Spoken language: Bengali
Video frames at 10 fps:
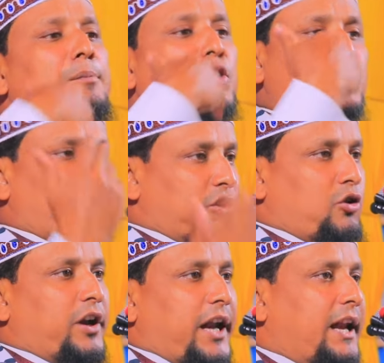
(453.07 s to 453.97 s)
আবর্তন
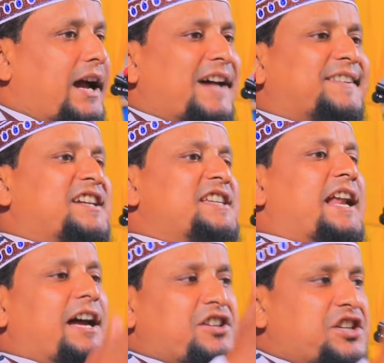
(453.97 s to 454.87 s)
করেন আজকে
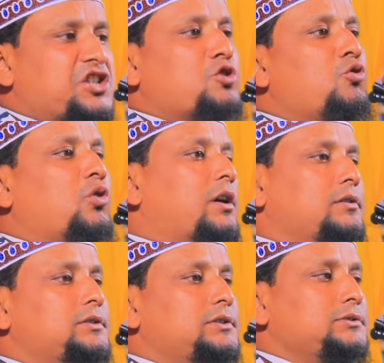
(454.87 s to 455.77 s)
যারা শিশু
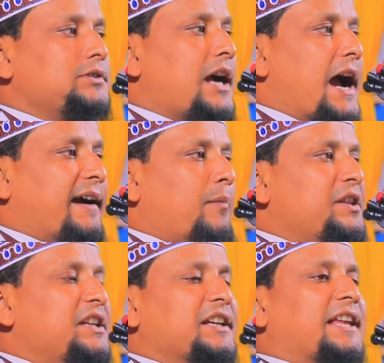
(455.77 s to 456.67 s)
আগামী
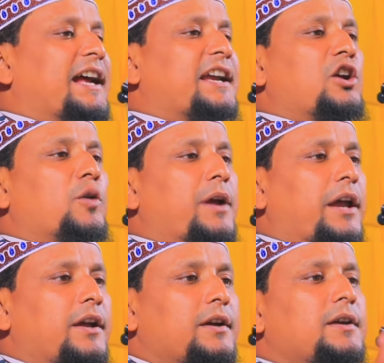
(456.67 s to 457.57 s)
দিনে তারা কি হবে
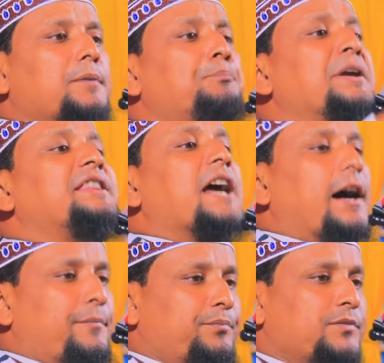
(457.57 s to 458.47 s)
পিতা
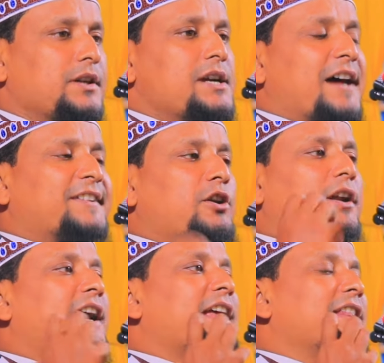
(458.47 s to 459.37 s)
আজকে
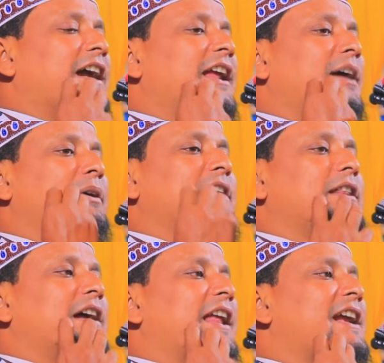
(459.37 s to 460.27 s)
অনেকের দাঁড়িয়ে আমাদের
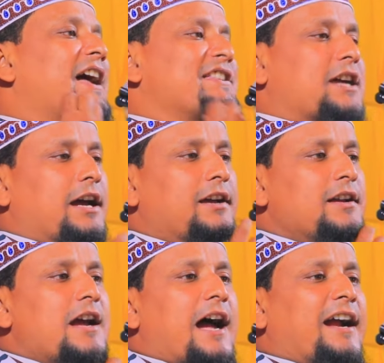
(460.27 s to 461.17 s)
দাঁড়িয়ে কাঁচা
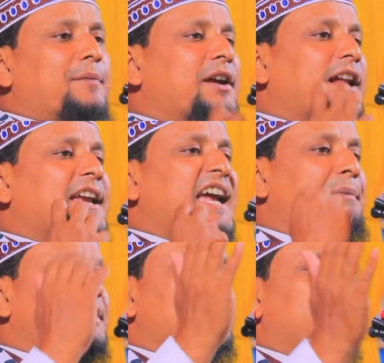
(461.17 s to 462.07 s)
আগামীকালকে
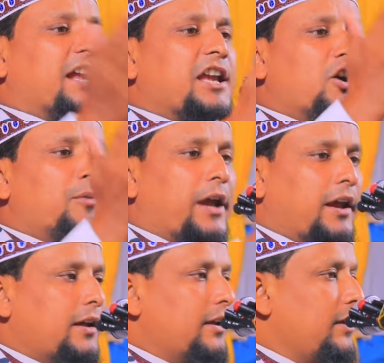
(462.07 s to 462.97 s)
আমাদের দাঁড়িয়ে কি হবে
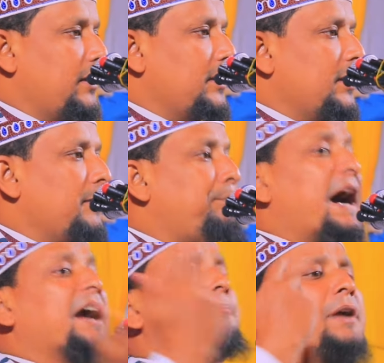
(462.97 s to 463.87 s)

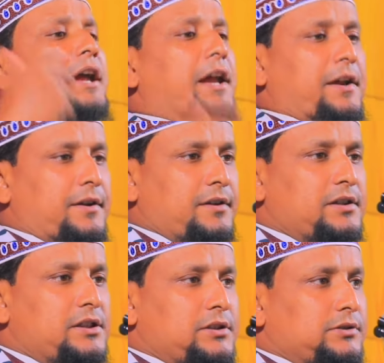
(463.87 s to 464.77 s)
পাকবে
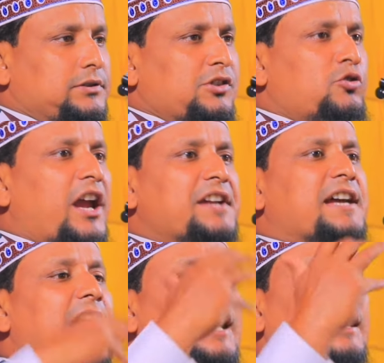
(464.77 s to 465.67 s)
তো
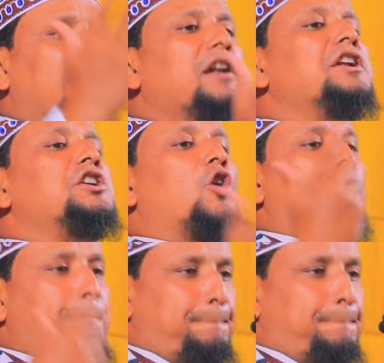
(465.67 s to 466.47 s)
এটা আল্লাহর নিয়ম